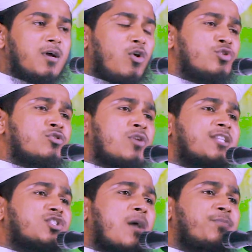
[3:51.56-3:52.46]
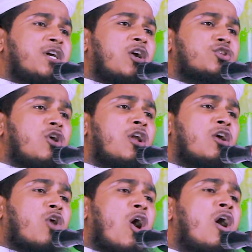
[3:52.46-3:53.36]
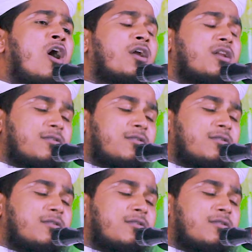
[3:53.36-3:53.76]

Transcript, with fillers: হুজরত শব্দের অর্থ হলো ঘর